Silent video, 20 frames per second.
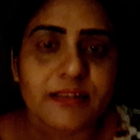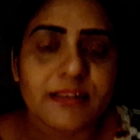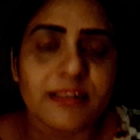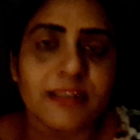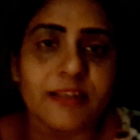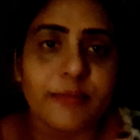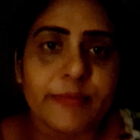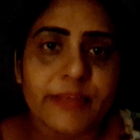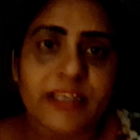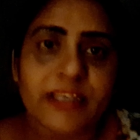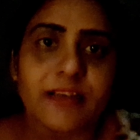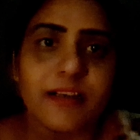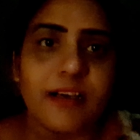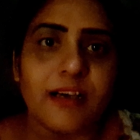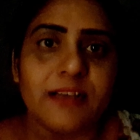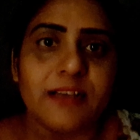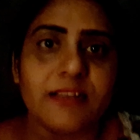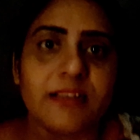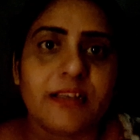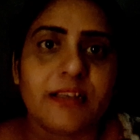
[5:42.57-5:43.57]
देखिए मैंने
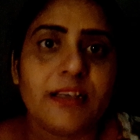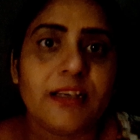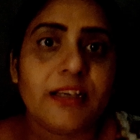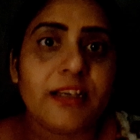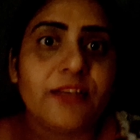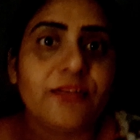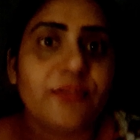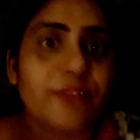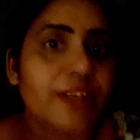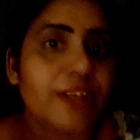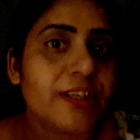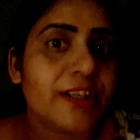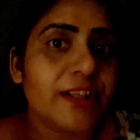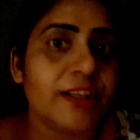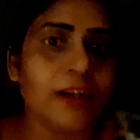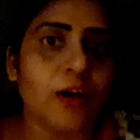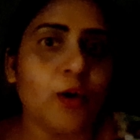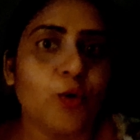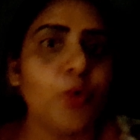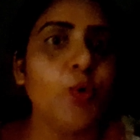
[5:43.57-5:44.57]
कहा था ना कि इन्वर्टर
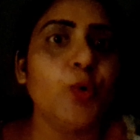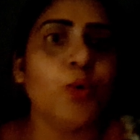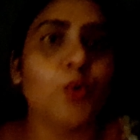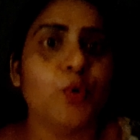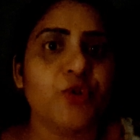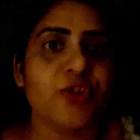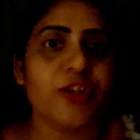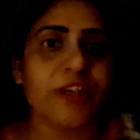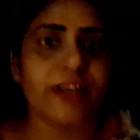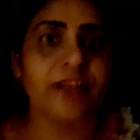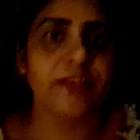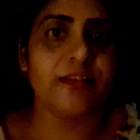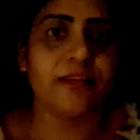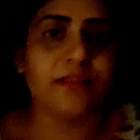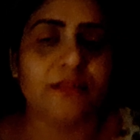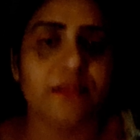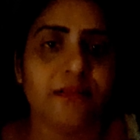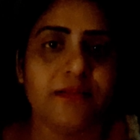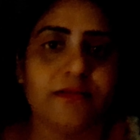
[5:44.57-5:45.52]
डाउन हो जाएगा